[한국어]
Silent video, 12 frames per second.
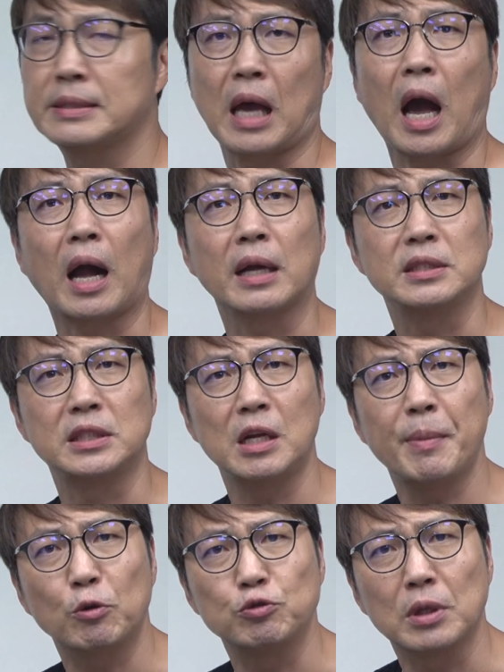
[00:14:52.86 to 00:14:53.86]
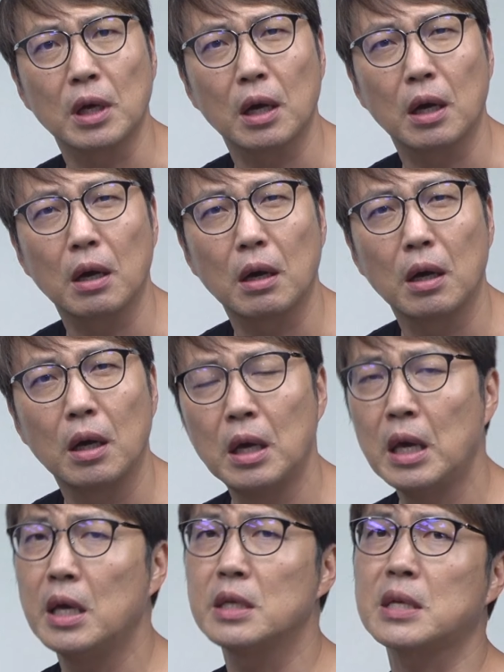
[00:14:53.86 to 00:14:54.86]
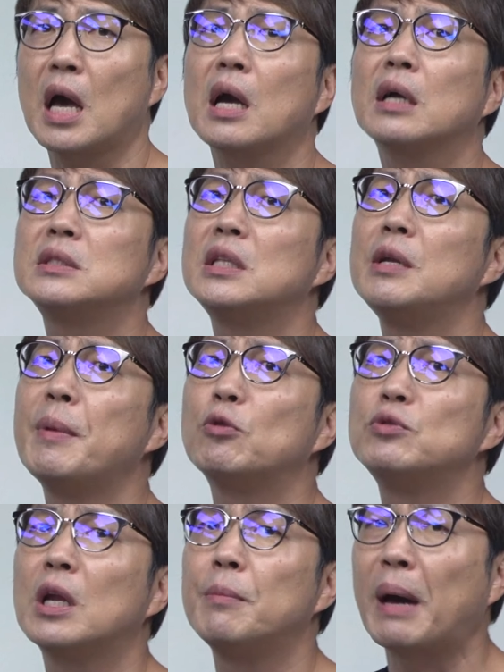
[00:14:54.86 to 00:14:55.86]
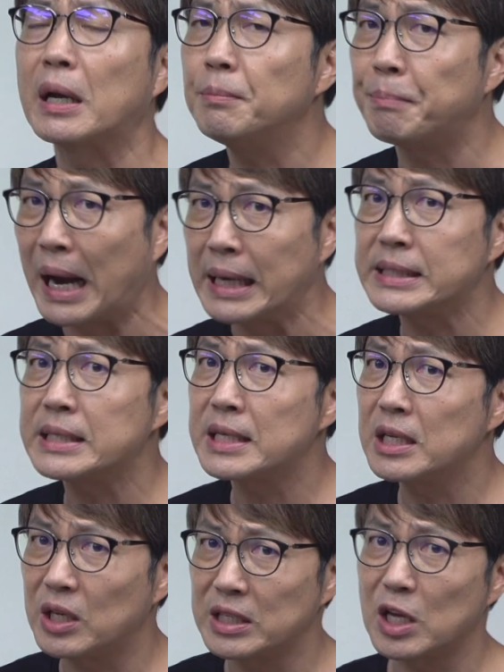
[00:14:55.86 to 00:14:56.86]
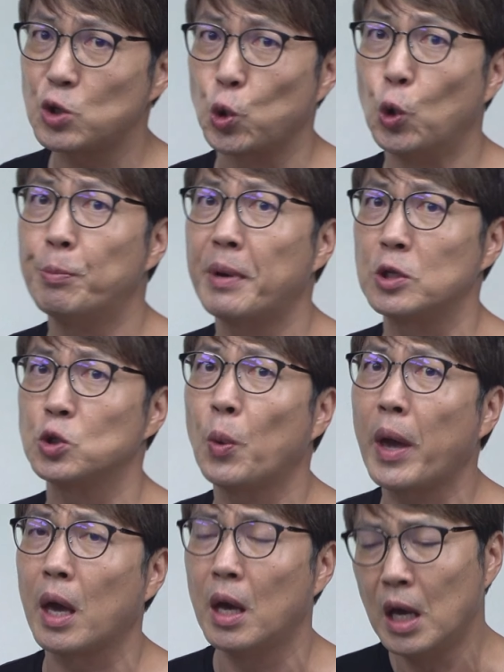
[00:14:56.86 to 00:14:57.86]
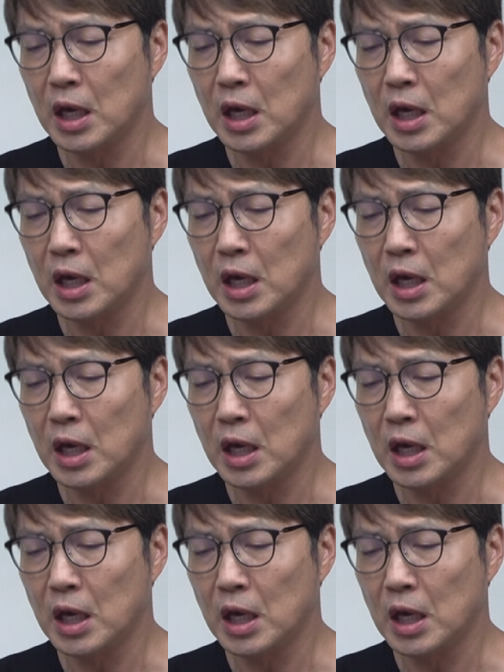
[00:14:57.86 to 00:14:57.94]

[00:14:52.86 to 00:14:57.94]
사각지대를 메꾼다. 사각지대를 메꾼다는 말은 말 자체는 굉장히 좋은 말이죠. 왜?